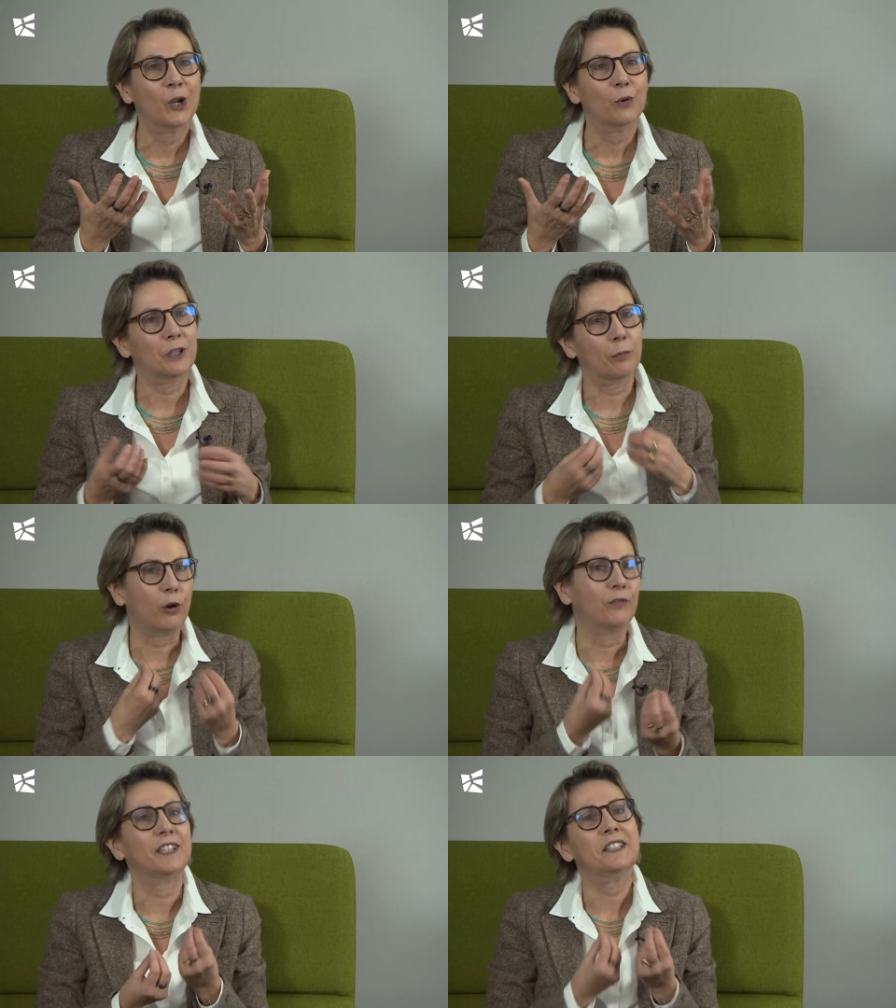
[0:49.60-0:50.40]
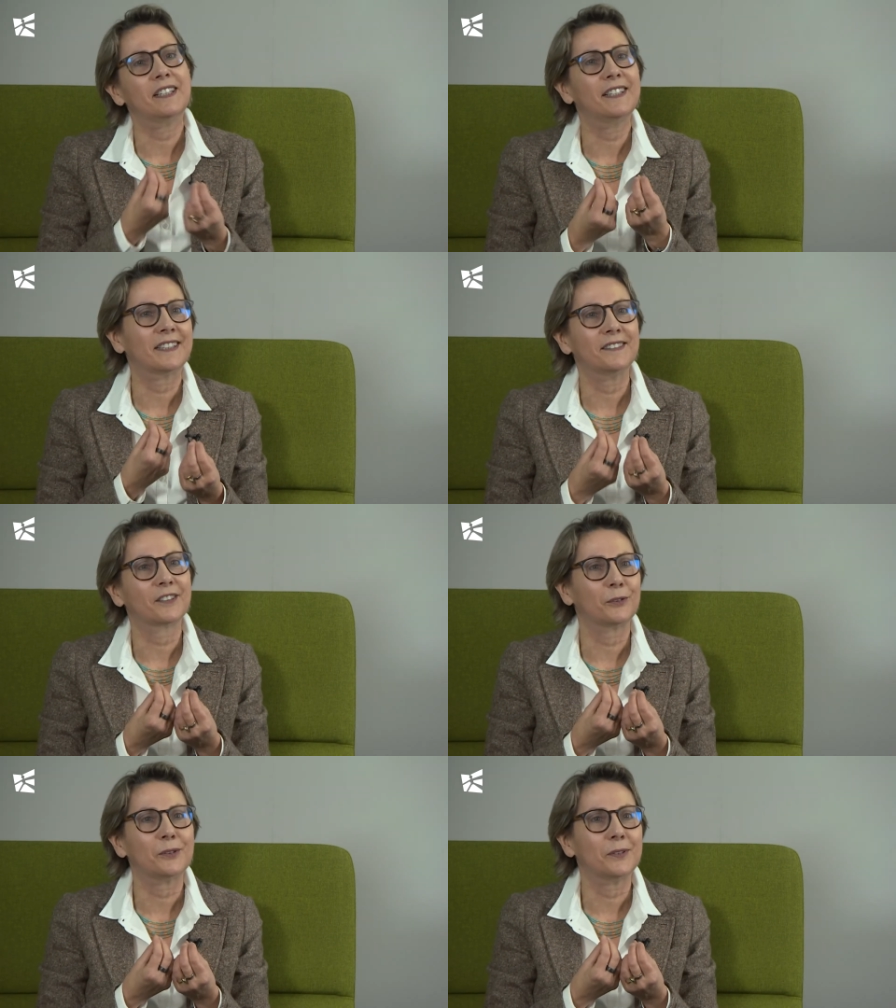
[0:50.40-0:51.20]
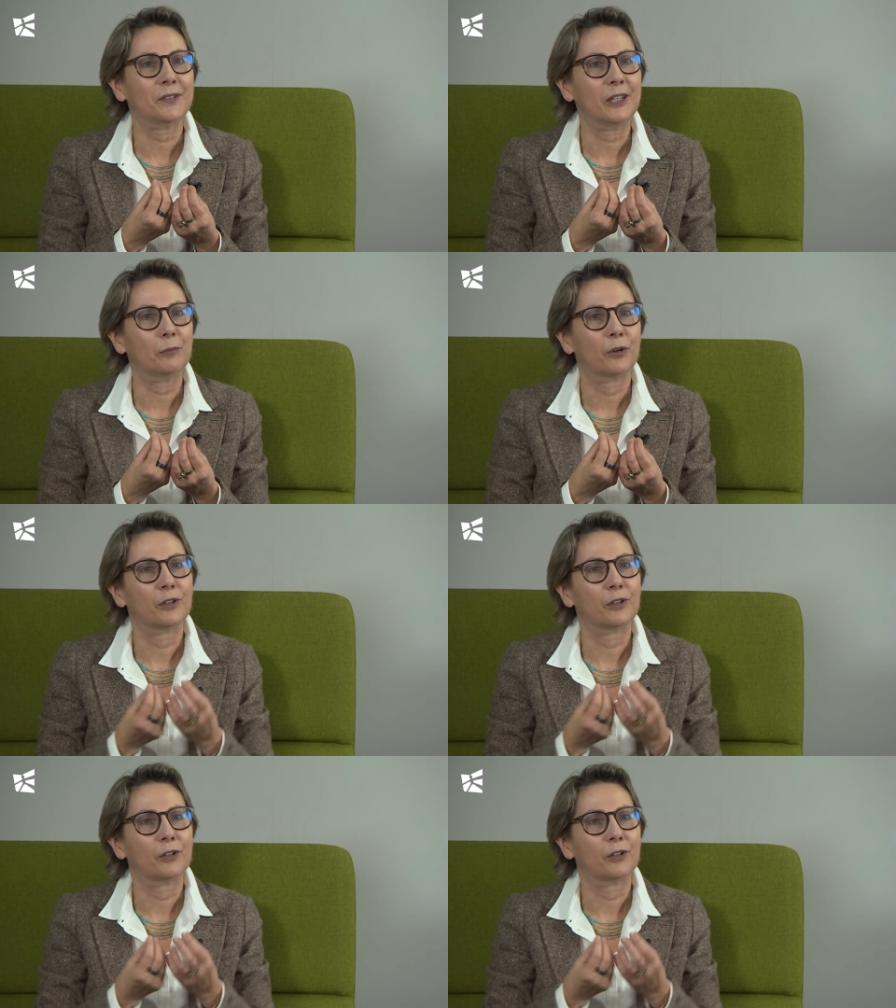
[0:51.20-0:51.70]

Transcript: Und da brauchen wir intelligentere Systeme.